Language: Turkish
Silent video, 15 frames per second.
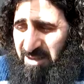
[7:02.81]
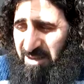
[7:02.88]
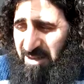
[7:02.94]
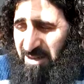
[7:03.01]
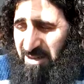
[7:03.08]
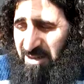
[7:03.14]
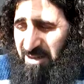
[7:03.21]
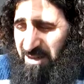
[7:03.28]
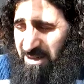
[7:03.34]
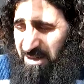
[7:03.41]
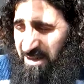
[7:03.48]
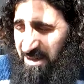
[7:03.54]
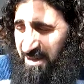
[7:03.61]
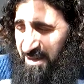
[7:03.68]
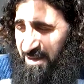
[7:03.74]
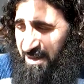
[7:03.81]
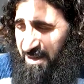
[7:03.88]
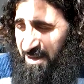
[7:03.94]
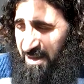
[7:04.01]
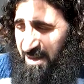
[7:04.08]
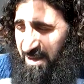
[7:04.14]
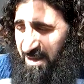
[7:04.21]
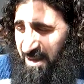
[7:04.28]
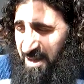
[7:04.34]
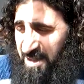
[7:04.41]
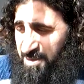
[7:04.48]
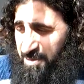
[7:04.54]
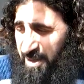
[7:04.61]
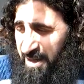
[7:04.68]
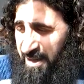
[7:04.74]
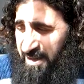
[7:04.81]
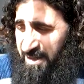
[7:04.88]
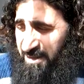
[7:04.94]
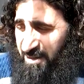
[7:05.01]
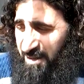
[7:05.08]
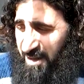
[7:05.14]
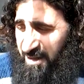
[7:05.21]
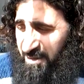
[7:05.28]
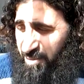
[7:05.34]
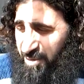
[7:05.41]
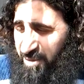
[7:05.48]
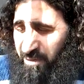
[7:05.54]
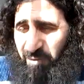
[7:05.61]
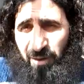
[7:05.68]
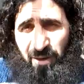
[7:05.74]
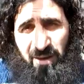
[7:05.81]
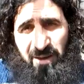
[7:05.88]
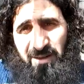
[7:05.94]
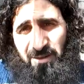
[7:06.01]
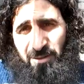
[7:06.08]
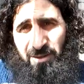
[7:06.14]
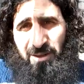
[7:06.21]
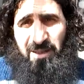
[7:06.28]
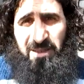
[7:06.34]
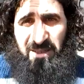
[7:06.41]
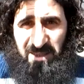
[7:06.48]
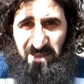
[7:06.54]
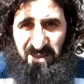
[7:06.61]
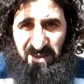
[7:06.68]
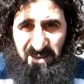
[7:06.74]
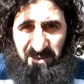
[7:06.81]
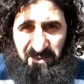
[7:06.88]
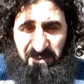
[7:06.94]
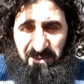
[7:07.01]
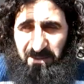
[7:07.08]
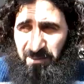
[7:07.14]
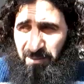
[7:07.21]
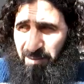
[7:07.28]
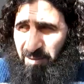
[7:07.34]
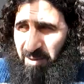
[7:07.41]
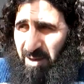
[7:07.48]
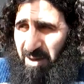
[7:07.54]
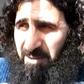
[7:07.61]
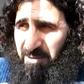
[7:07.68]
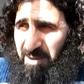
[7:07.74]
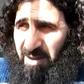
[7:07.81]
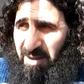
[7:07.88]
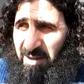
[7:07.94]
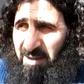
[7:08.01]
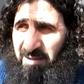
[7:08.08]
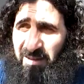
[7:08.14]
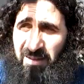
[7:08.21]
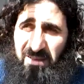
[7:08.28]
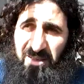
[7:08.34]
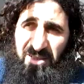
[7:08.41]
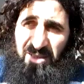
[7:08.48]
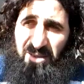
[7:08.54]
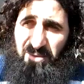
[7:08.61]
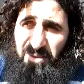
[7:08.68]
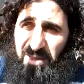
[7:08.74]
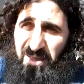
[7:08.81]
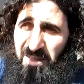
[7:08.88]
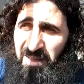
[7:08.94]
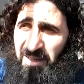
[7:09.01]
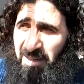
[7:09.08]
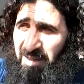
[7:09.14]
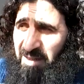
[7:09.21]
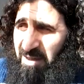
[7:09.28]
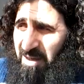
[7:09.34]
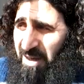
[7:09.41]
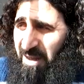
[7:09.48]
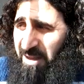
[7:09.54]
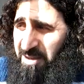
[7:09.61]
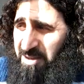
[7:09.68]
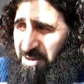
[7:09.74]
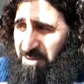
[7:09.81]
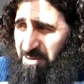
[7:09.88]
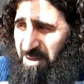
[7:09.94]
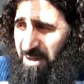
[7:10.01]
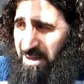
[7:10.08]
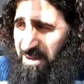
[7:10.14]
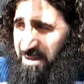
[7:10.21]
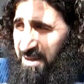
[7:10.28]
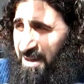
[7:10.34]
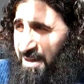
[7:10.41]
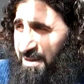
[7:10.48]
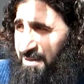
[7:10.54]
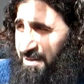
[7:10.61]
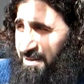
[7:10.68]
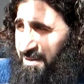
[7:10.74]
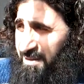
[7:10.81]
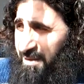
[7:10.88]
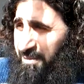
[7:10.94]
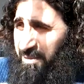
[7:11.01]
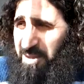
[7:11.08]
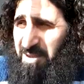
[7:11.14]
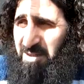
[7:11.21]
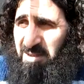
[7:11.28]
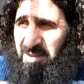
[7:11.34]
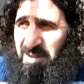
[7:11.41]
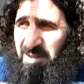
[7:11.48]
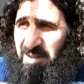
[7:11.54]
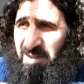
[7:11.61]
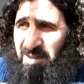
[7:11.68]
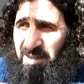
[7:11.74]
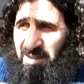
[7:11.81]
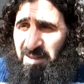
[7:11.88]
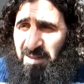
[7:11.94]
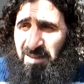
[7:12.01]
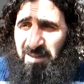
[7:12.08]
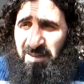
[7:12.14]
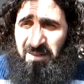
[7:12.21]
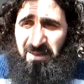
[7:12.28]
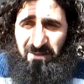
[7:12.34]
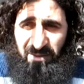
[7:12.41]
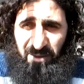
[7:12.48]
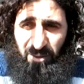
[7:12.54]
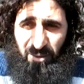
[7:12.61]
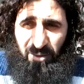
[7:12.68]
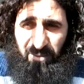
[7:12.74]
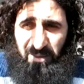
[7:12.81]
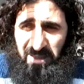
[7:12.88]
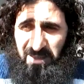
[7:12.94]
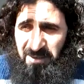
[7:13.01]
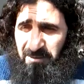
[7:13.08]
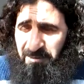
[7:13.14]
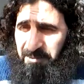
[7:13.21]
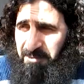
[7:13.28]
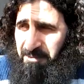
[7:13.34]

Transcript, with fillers: dediği azmanların artık bütün foyaları ortaya çıksın ve hem de zaten hiç kimse Allah hiç kimse elleriyle kazandığından başkasını reva görmez.